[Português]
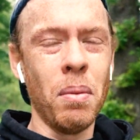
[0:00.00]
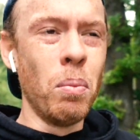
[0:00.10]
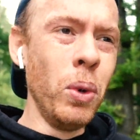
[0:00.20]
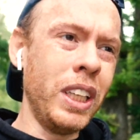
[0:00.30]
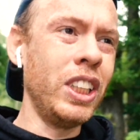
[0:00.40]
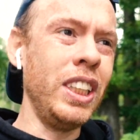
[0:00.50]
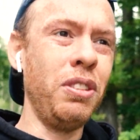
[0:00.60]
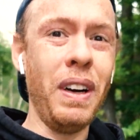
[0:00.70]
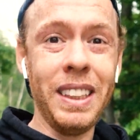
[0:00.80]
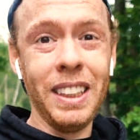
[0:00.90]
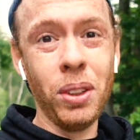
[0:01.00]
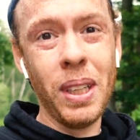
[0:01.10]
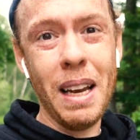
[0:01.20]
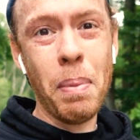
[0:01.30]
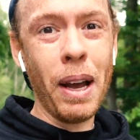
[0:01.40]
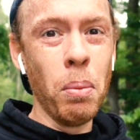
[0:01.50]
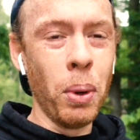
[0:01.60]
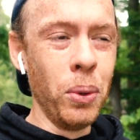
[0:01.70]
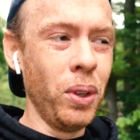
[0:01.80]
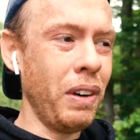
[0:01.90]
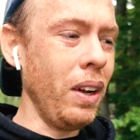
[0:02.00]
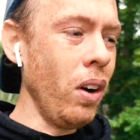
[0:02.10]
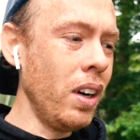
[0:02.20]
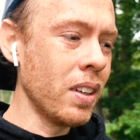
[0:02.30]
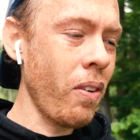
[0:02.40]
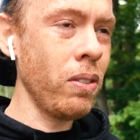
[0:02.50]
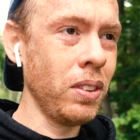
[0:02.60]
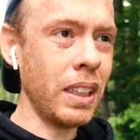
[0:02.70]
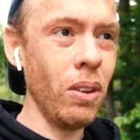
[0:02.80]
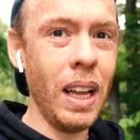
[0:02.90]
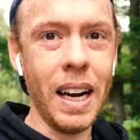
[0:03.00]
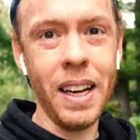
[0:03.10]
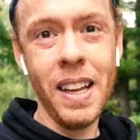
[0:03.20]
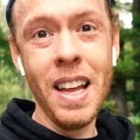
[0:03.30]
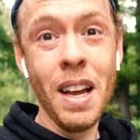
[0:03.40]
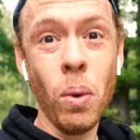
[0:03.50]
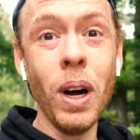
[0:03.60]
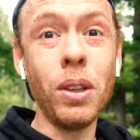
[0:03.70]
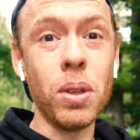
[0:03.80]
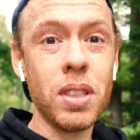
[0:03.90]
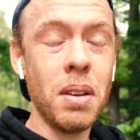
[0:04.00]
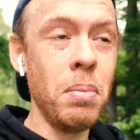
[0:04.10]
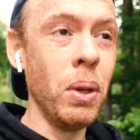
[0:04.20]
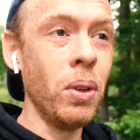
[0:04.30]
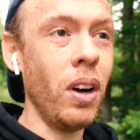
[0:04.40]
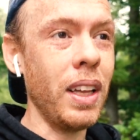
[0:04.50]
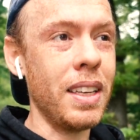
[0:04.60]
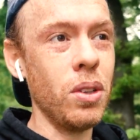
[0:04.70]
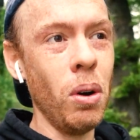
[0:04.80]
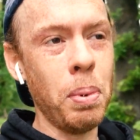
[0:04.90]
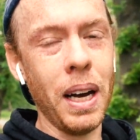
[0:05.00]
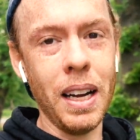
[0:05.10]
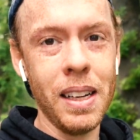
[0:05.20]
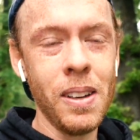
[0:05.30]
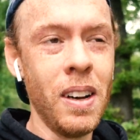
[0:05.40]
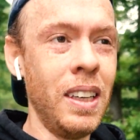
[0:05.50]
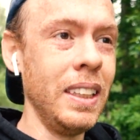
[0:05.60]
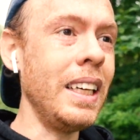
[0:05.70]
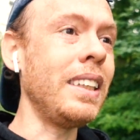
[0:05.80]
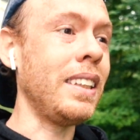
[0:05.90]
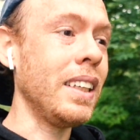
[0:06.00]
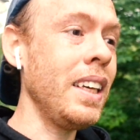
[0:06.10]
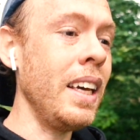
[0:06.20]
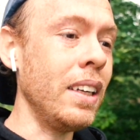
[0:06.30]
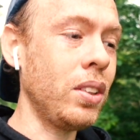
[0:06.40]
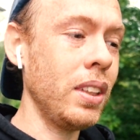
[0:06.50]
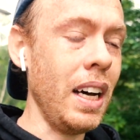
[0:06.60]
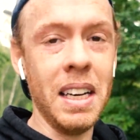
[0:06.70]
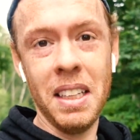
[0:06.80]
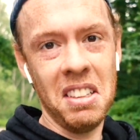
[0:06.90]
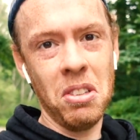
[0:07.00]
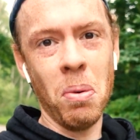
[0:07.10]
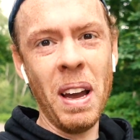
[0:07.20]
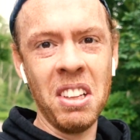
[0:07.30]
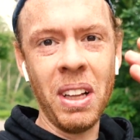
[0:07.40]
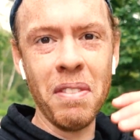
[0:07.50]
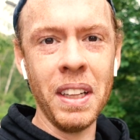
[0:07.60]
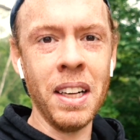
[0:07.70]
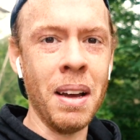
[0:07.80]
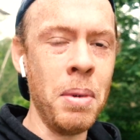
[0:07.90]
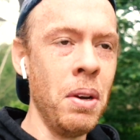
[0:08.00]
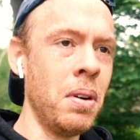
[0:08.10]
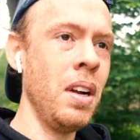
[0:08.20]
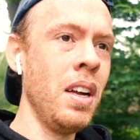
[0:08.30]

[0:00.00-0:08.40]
Muita gente faz isso, ele pega um produto e fala, ó, oh, um celular, quantos? Mil dólares, opa, esse, 500, ah, como é que tu tá vendendo a mil?